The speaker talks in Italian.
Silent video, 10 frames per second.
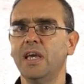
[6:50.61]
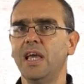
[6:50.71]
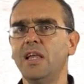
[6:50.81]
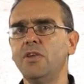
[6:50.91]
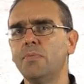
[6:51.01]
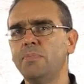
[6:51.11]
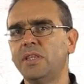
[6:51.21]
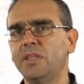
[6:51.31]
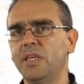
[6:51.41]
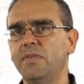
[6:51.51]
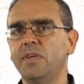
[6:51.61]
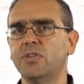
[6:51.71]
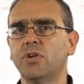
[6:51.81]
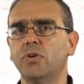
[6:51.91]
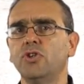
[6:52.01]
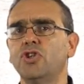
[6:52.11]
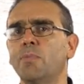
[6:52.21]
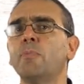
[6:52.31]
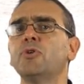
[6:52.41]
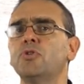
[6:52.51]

e gli obiettivi sono diciamo più